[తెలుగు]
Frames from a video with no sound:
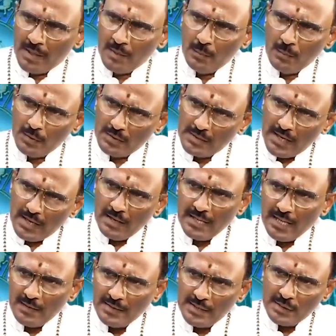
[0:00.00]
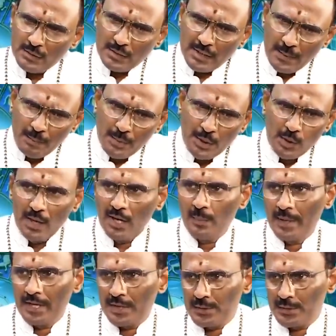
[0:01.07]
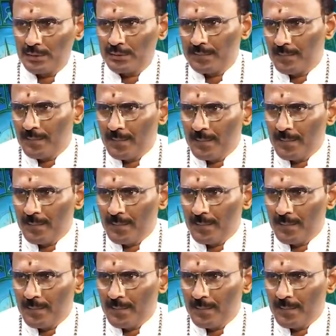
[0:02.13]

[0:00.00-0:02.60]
మనం ధనం నిల్వ చేసుకునే బీరువాలో పెట్టచ్చు